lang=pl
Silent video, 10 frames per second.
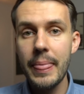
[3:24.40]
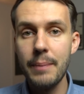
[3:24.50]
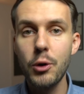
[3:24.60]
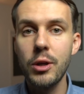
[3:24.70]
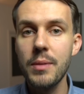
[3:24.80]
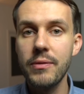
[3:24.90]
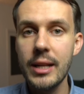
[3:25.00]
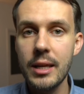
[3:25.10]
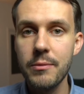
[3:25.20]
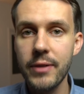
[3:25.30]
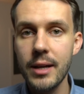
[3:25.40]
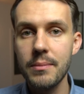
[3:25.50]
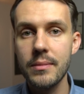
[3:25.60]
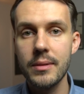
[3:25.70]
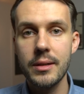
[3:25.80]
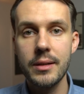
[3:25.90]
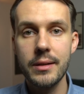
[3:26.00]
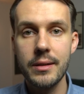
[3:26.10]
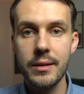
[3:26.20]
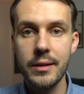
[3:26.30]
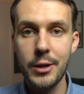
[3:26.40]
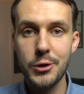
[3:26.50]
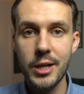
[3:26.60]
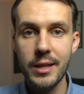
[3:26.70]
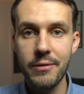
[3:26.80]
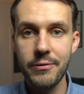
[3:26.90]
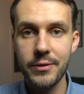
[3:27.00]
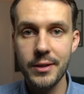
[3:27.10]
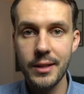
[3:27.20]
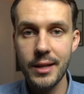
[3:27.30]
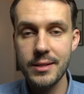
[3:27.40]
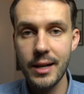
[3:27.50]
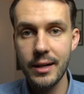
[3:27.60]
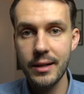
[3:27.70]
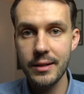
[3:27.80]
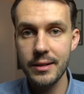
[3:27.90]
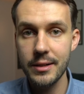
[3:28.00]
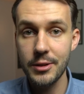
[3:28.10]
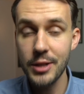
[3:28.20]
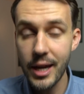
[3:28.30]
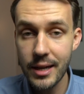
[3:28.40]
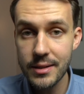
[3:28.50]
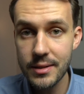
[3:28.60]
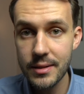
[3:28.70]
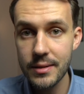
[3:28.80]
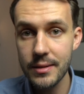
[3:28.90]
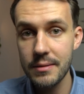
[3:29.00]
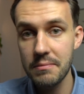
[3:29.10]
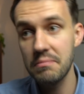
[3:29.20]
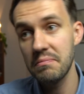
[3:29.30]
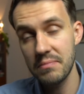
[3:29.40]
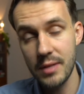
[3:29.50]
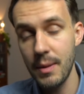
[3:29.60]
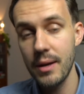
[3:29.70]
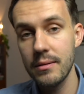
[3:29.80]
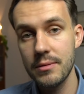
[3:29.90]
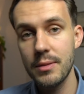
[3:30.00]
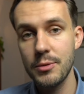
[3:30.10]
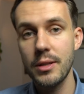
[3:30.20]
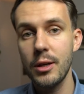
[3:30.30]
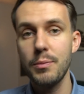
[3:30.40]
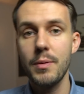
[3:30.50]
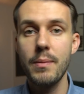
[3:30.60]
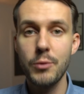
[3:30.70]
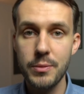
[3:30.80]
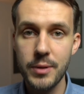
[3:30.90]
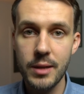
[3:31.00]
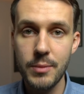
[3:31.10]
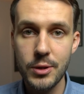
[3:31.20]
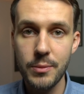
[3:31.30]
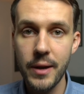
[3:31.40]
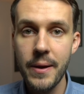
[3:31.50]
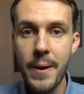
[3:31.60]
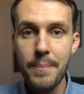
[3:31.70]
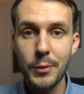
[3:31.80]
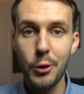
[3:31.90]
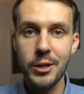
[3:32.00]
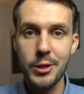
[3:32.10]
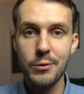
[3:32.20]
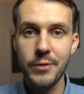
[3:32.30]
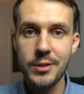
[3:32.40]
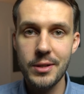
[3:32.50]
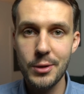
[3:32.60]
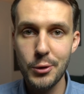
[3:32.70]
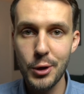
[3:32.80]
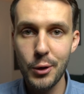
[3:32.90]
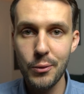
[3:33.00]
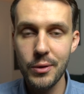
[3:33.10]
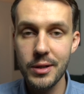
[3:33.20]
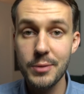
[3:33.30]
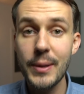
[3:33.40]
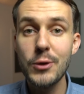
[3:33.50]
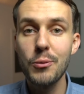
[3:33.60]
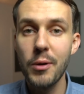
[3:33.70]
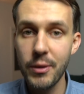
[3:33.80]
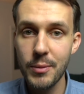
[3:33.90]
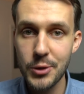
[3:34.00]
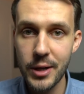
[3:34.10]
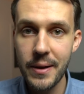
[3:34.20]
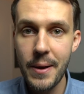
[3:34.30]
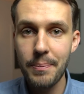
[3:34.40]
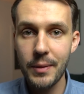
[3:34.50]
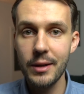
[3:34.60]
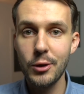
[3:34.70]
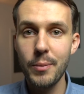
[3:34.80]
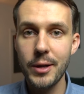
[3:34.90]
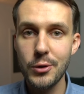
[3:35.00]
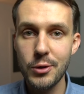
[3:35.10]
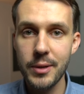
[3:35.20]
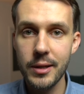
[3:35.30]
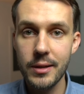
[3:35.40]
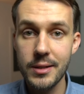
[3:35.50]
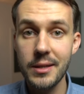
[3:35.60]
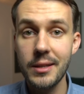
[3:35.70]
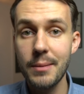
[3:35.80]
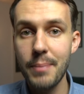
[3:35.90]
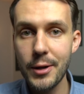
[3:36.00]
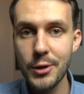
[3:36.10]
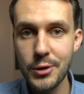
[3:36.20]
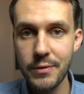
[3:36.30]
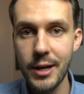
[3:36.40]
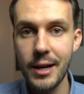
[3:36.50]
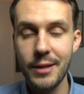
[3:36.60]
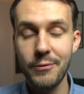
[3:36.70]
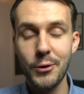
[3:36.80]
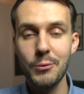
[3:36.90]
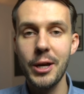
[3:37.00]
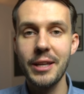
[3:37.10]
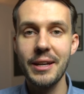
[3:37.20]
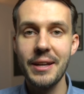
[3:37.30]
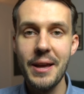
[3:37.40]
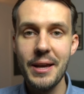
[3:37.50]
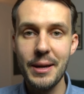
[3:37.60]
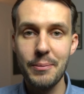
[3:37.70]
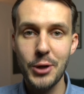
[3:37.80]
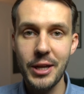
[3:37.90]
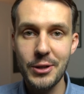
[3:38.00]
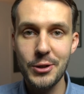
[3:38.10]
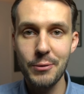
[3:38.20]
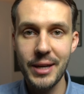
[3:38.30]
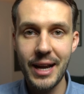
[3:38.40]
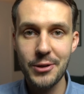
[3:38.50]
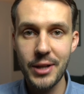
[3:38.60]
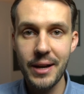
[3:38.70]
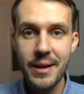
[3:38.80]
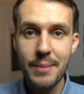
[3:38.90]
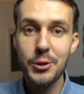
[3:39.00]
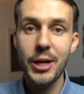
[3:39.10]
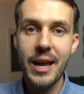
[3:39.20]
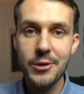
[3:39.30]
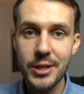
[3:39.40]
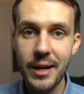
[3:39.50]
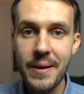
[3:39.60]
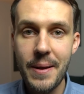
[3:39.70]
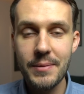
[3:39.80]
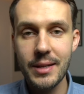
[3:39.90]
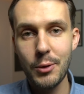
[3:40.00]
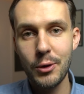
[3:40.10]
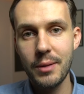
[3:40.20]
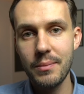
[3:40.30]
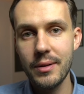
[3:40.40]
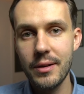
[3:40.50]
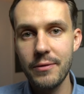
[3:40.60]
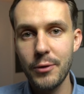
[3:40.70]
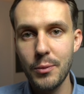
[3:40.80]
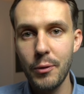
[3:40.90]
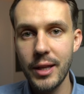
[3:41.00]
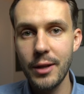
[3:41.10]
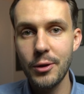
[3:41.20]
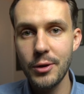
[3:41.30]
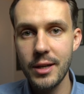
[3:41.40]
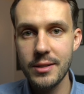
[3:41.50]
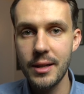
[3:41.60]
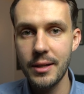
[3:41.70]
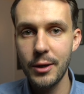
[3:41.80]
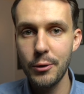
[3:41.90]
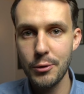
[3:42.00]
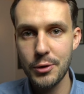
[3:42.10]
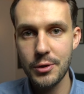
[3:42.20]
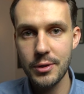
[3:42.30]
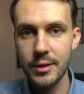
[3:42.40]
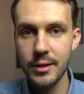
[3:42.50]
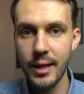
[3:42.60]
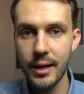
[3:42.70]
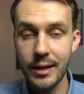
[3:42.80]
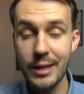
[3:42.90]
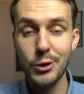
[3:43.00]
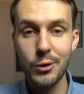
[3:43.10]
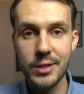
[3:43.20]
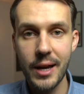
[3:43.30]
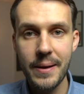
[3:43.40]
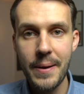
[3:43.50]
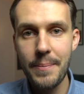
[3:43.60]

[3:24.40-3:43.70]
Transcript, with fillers: bo Kimi wielkim fanem y, jeżdżenia w testach y, nie jest. Y, nie ma z tym żadnego problemu, żeby Kimi sobie trochę czasu więcej z rodziną e, spędził, bo wiemy, że e, to bardzo sobie ceni, tym bardziej, że wiele lat Formula 1 e, przejeździł i każda przejażdżka samochodem Formuły 1 to nie jest dla niego już tak nęcąca